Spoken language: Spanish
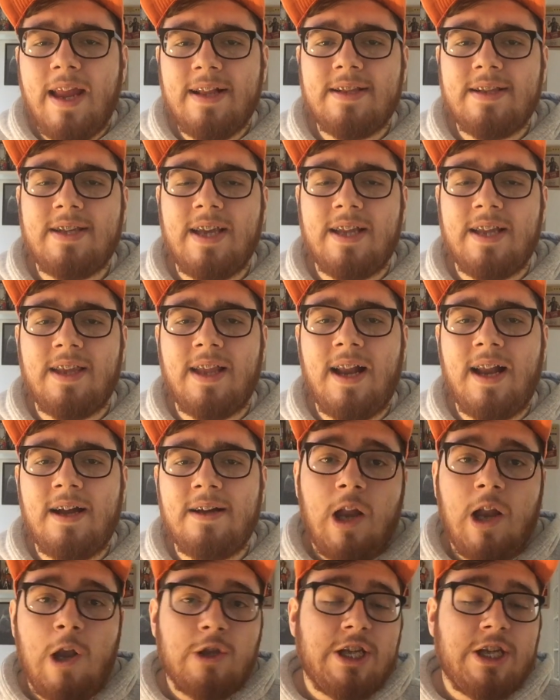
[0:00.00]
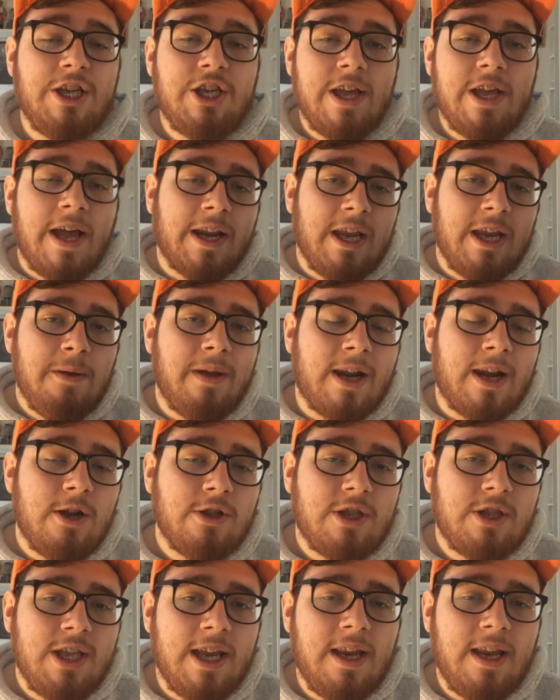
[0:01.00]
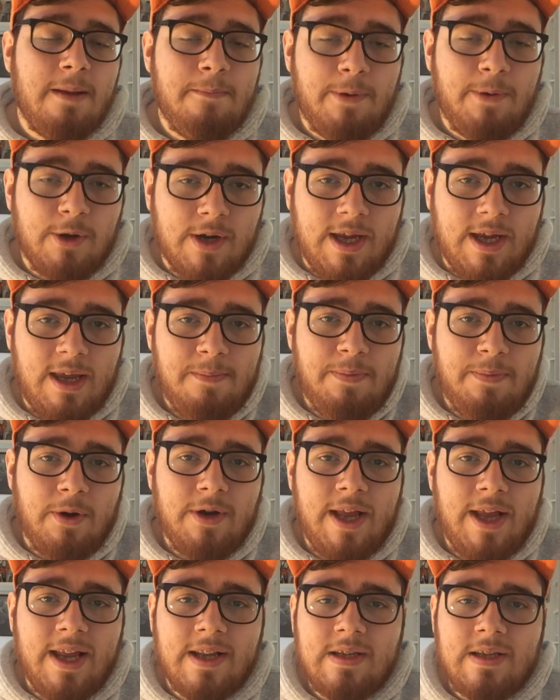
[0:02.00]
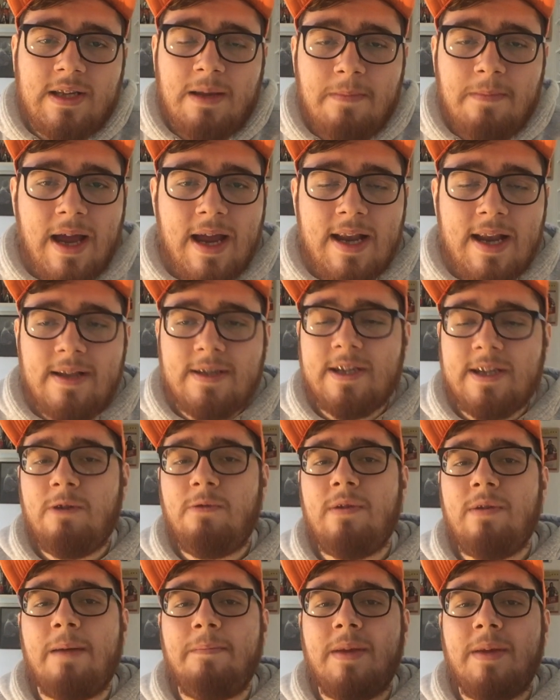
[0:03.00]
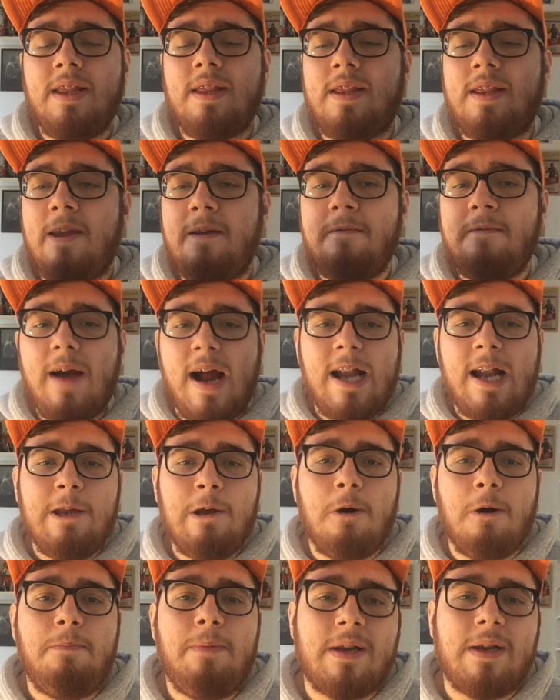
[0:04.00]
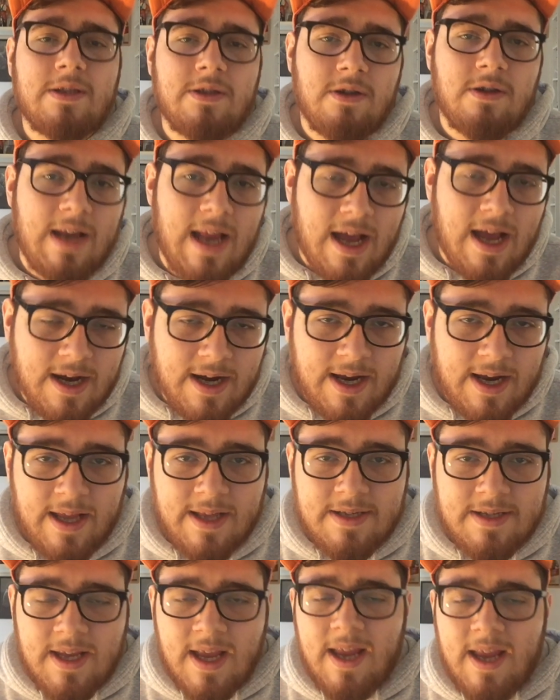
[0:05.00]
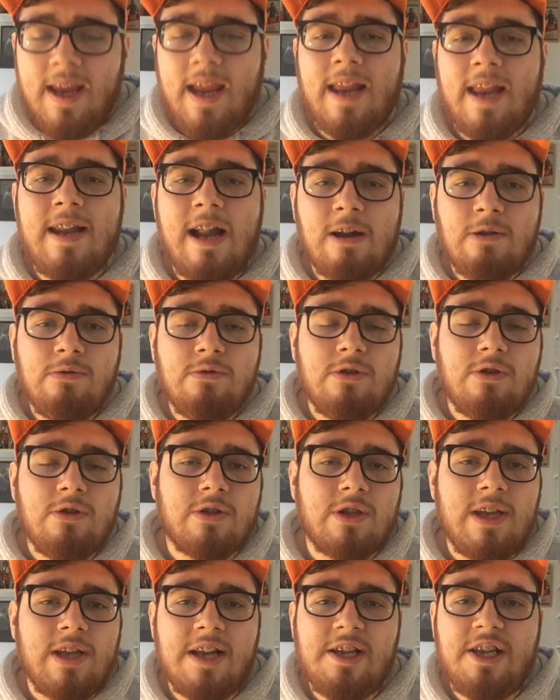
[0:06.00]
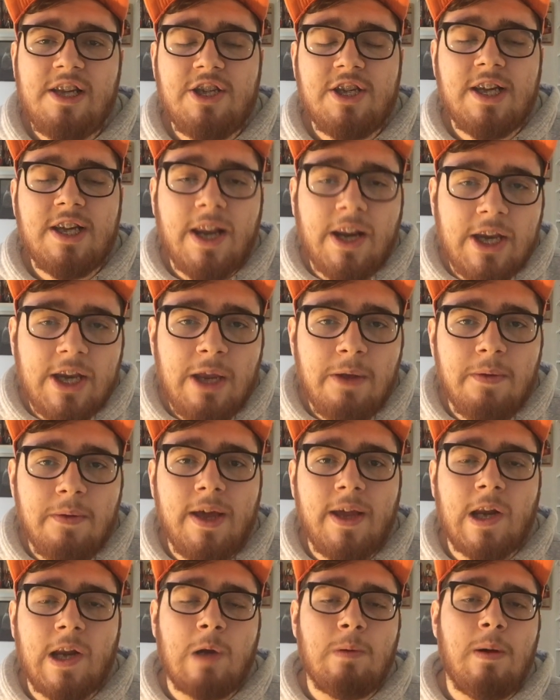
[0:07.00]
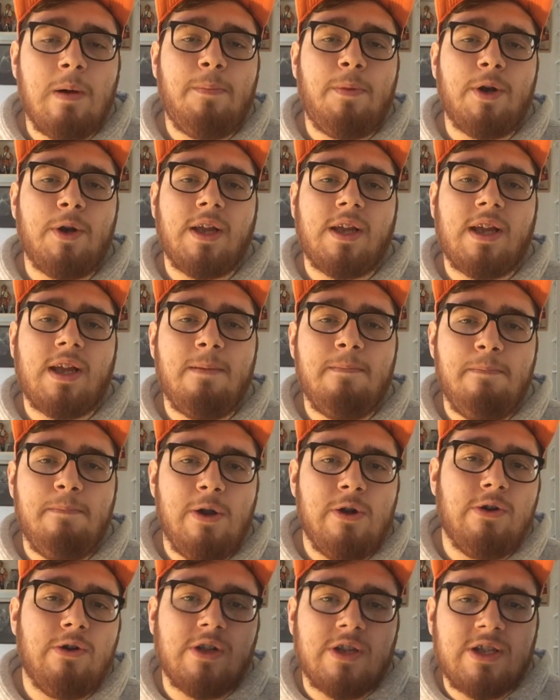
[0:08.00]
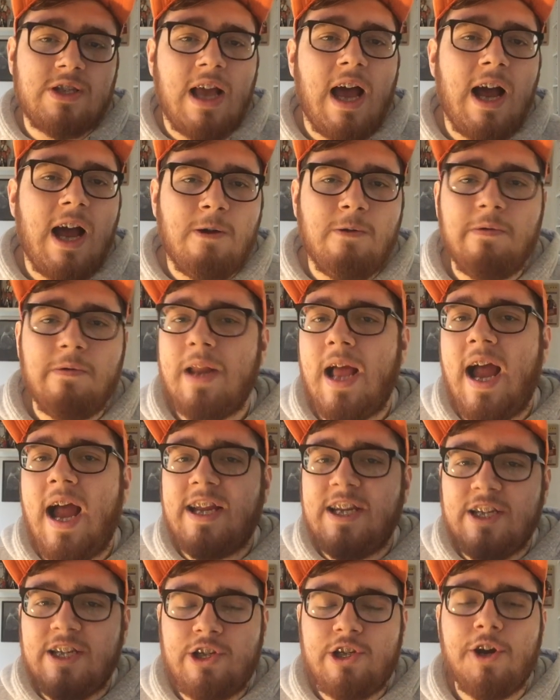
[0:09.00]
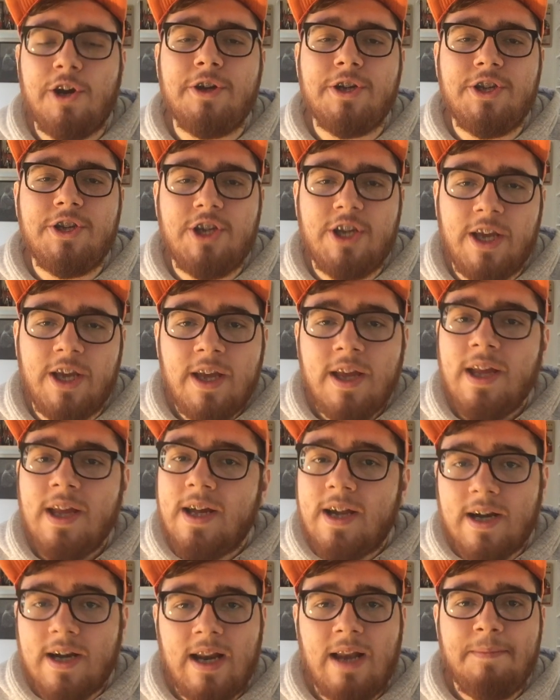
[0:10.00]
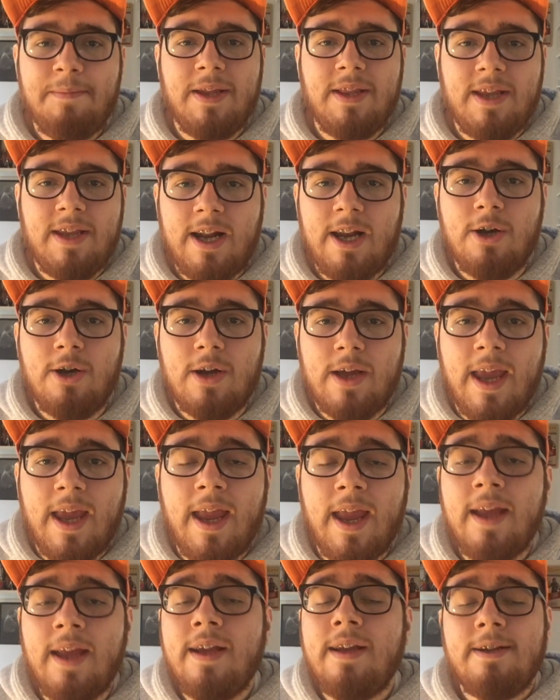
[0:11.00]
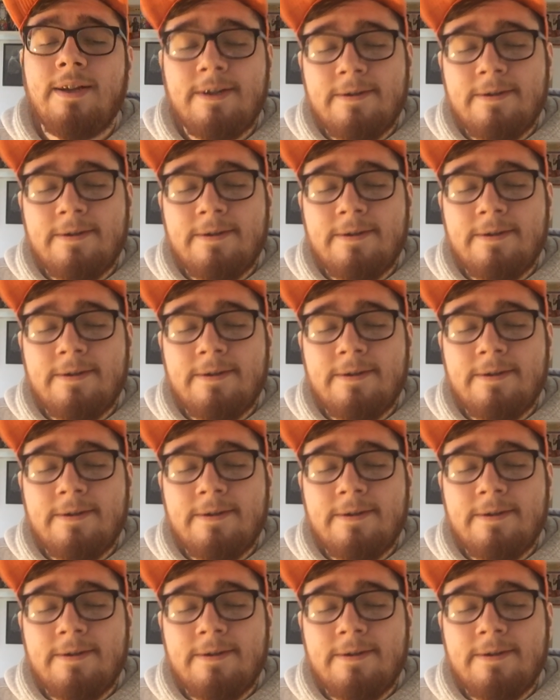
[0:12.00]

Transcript: etc. Los hinchas de River no tienen por qué ponerse mal, seguramente varios personajes en Naruto sean hinchas de River, como por ejemplo Sakura y Choichi. Realmente creo que